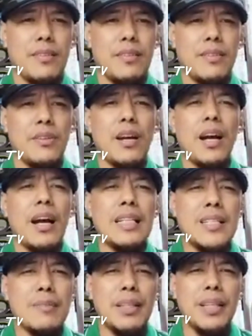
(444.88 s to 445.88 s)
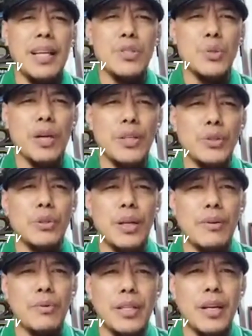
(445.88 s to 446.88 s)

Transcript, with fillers: No? Ahasiban nasu ayutraku